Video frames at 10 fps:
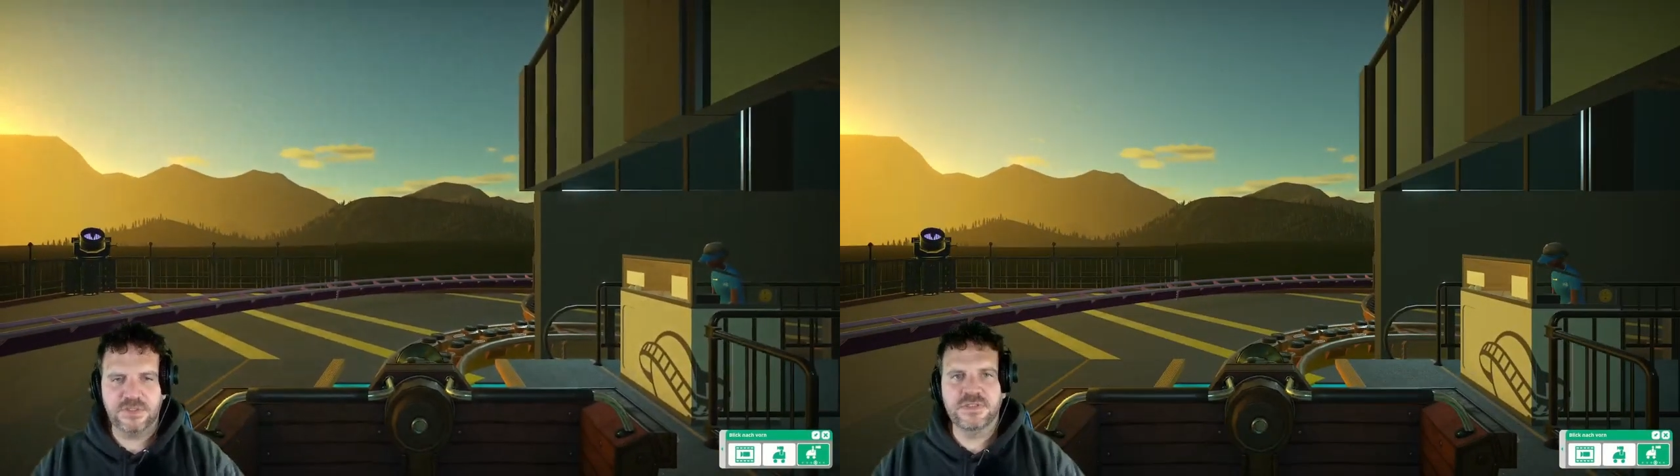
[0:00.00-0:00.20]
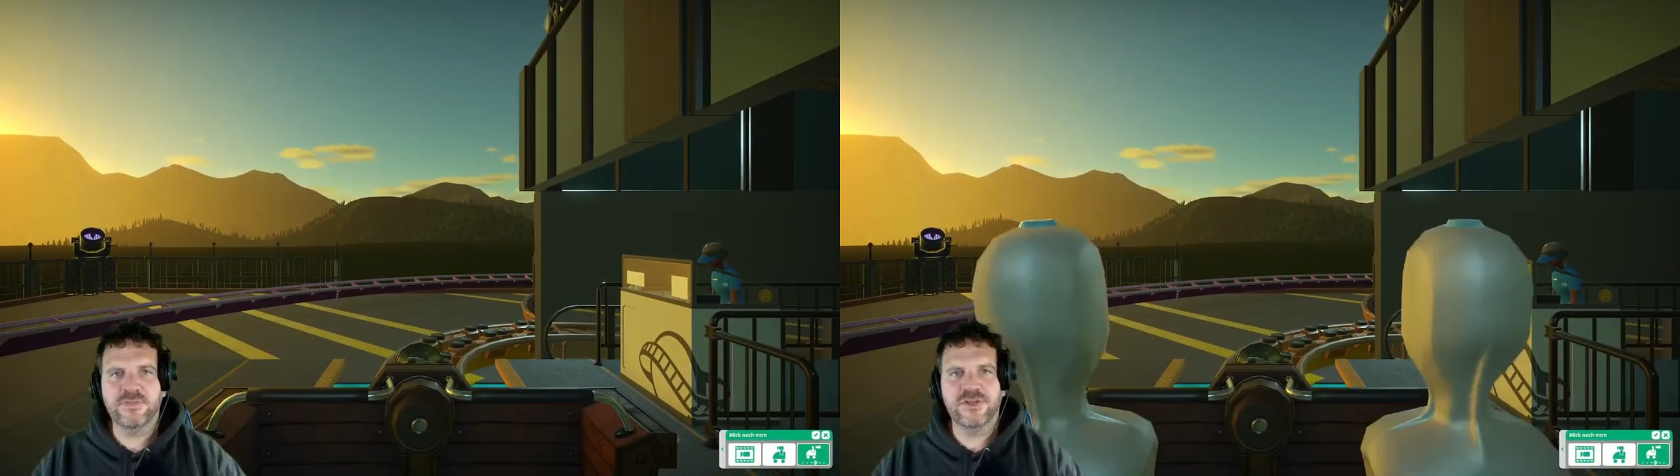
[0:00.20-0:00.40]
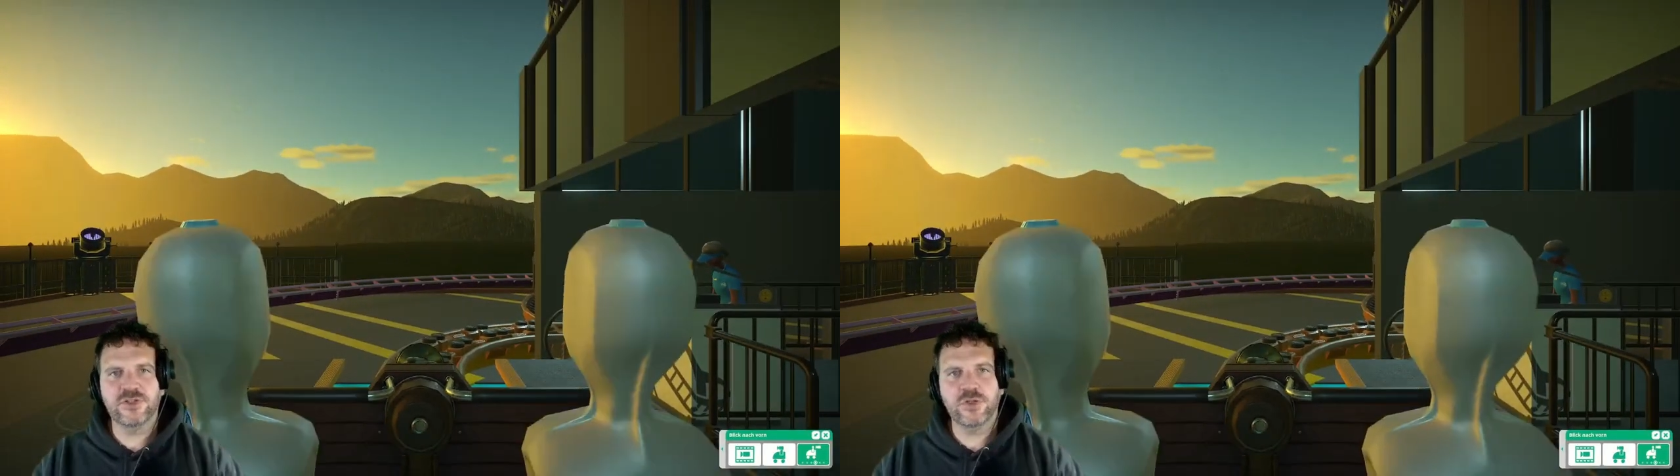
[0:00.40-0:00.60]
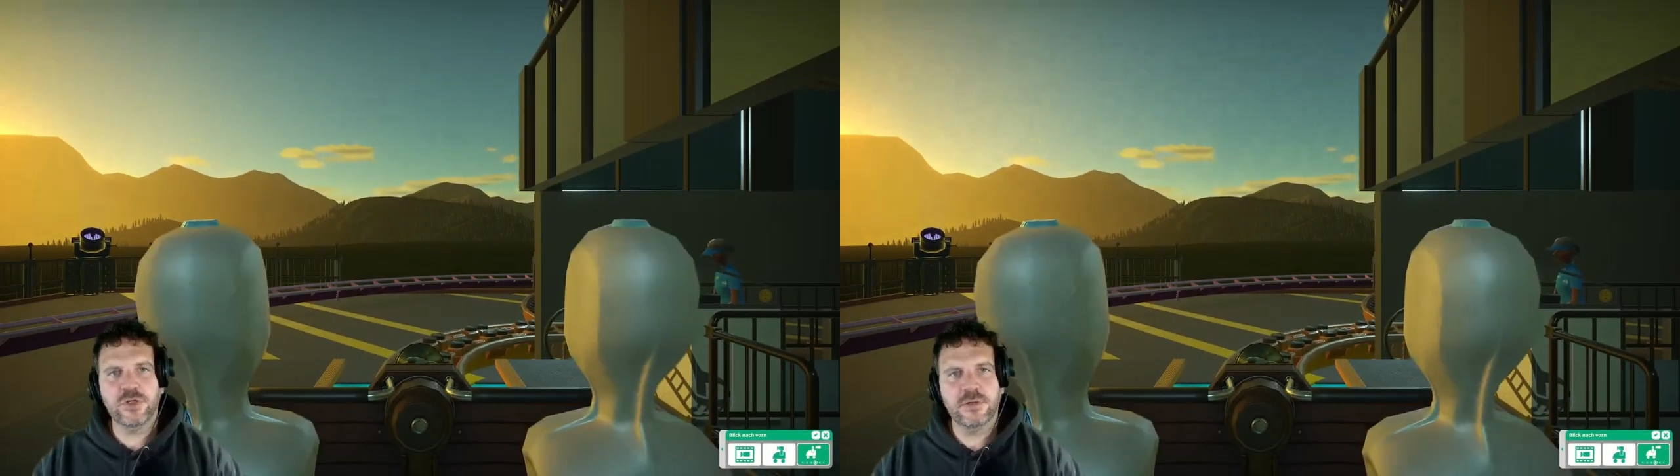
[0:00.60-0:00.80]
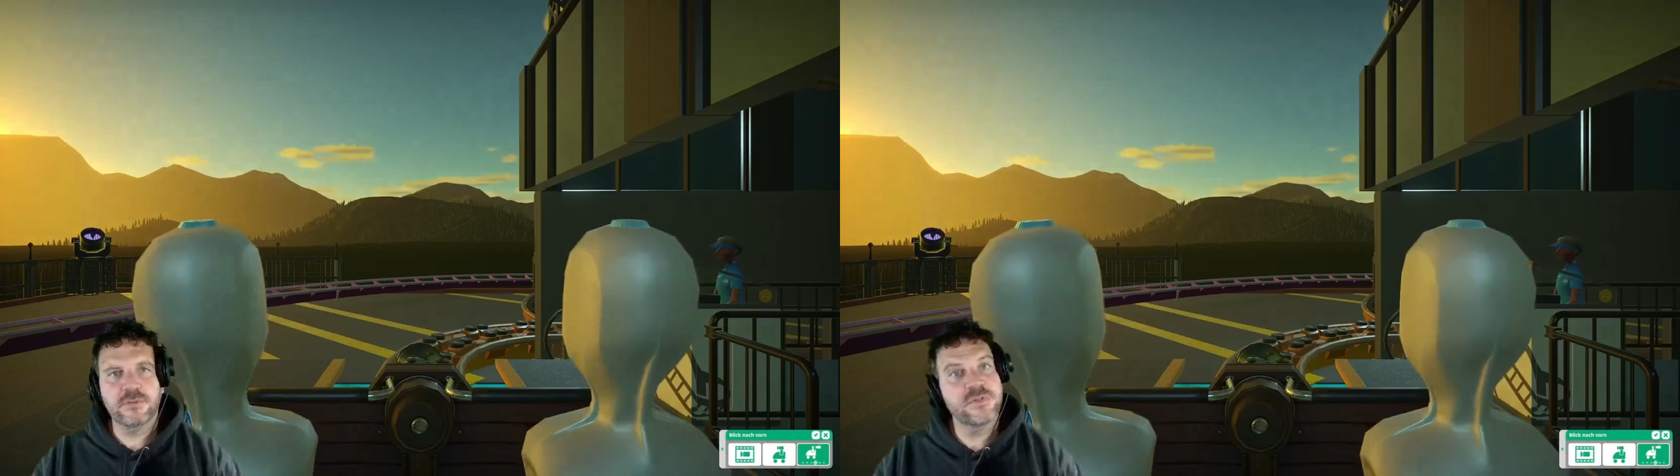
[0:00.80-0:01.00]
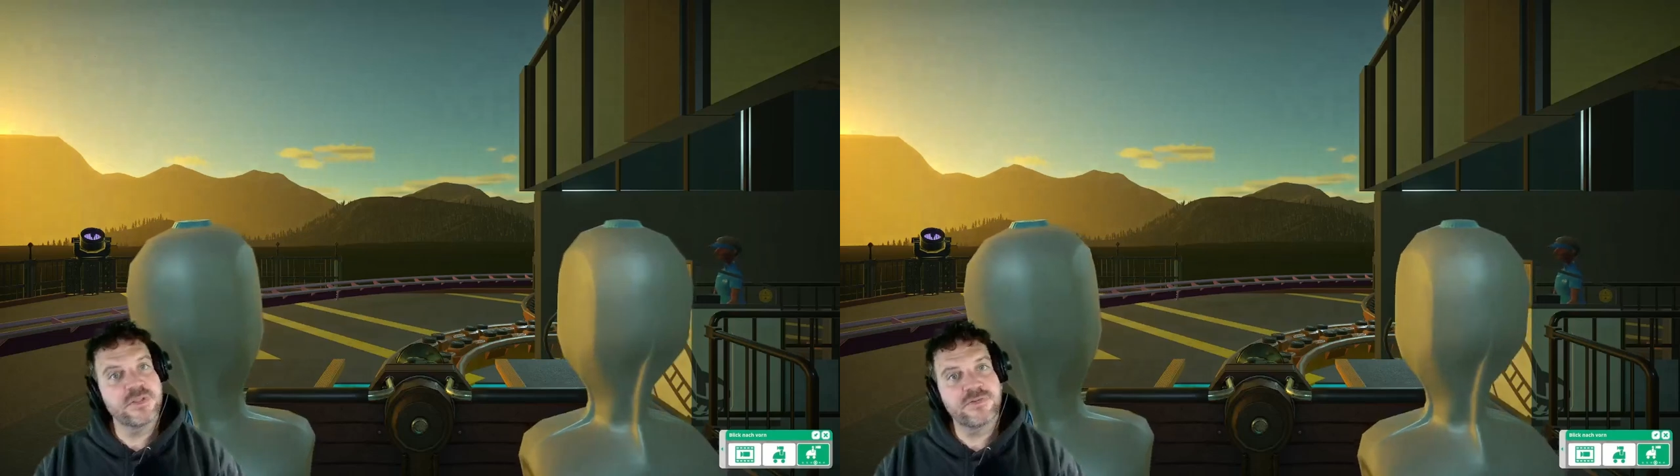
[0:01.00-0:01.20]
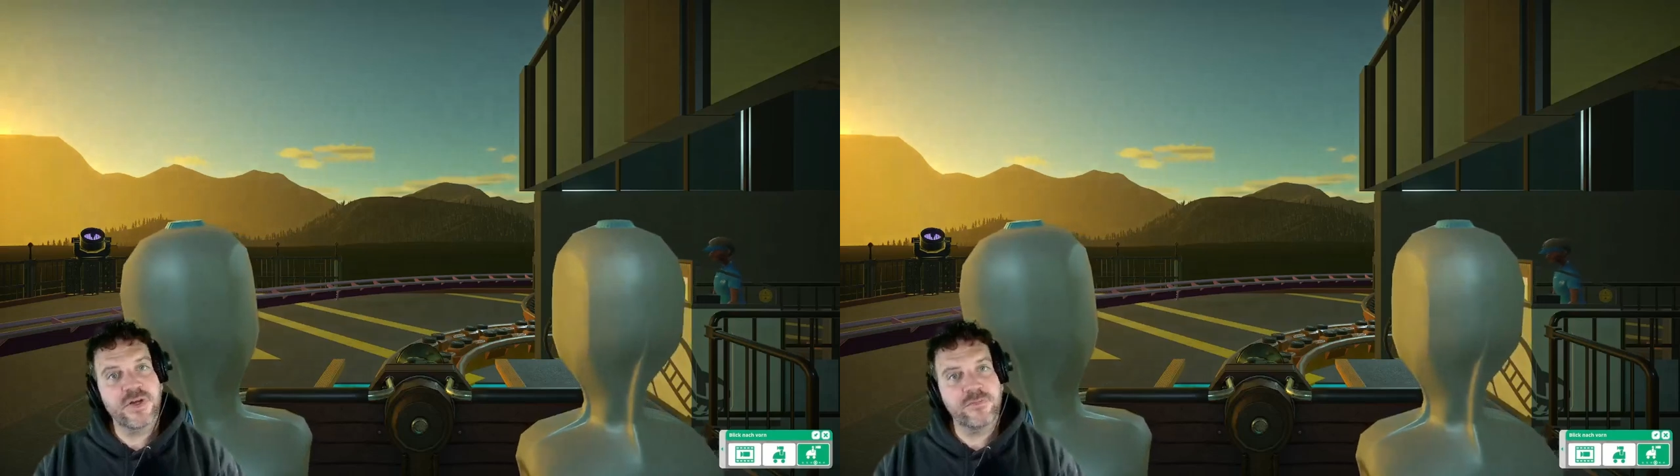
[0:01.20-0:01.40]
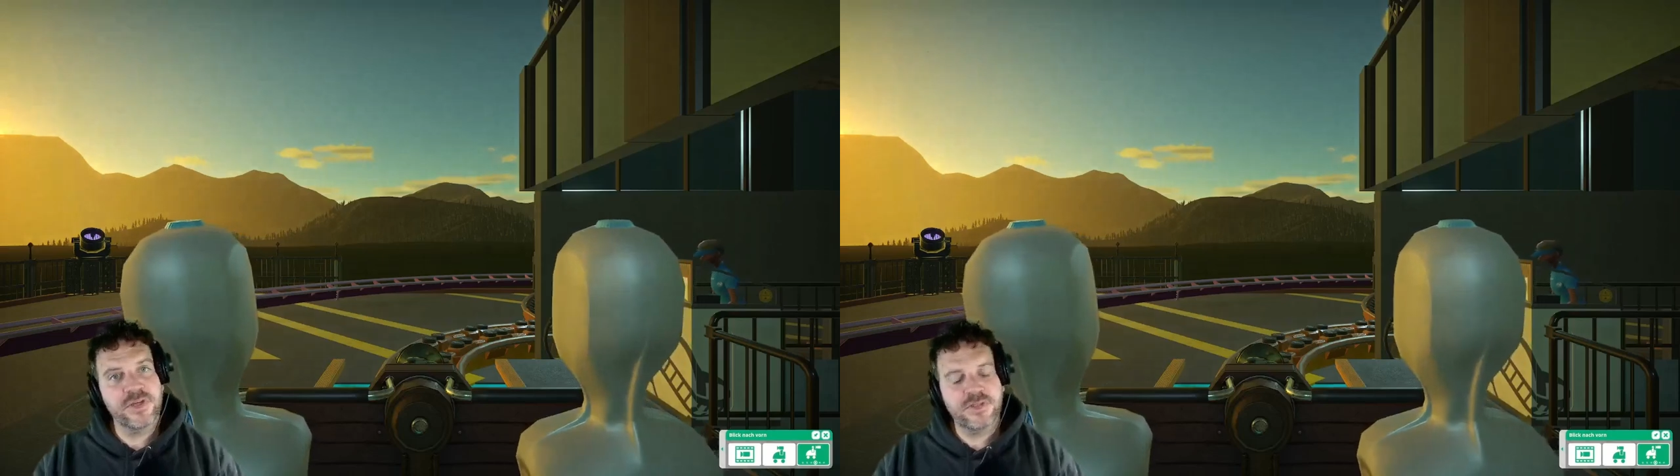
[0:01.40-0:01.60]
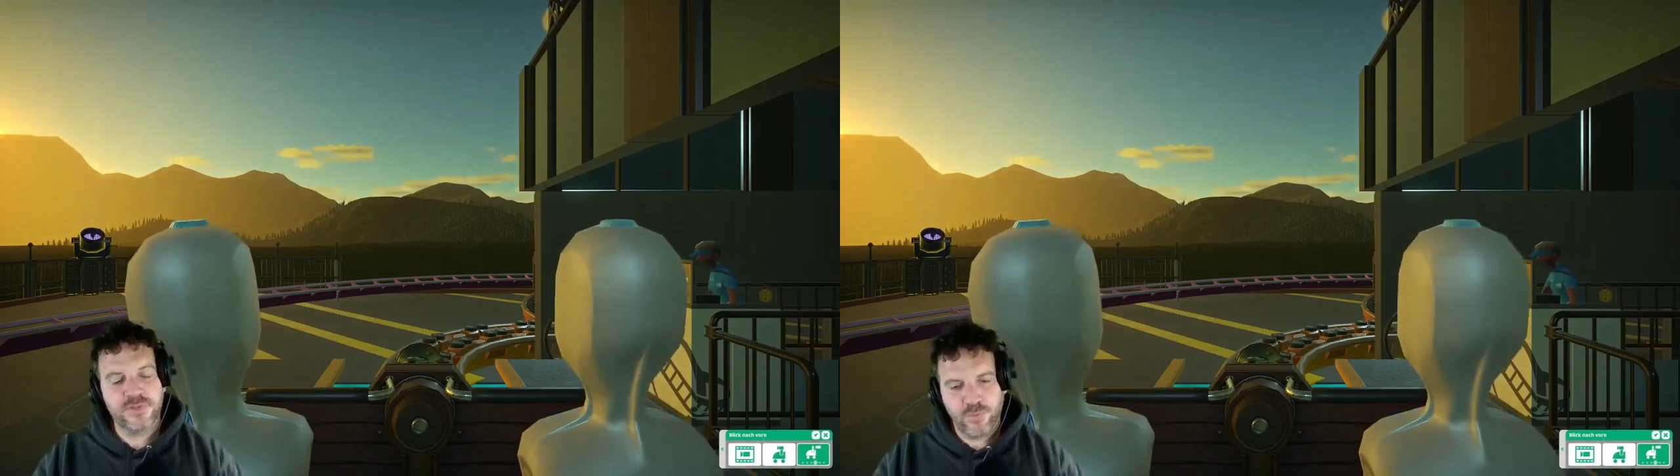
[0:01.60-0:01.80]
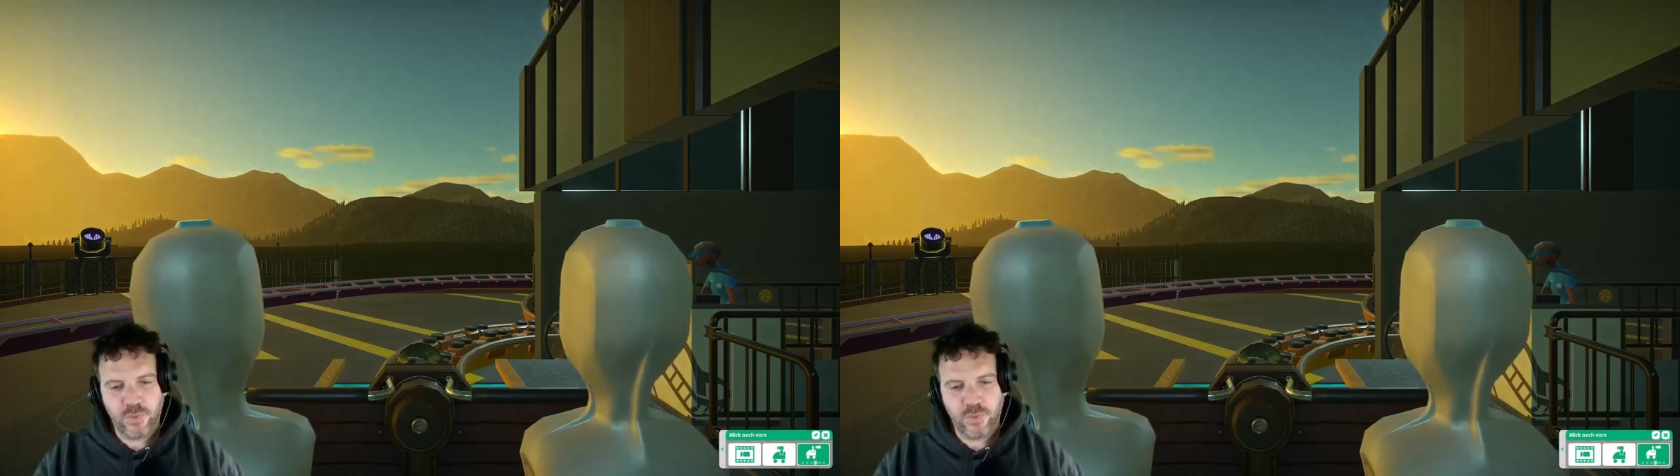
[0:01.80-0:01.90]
sind zwei Stück. Diese fahren wir jetzt.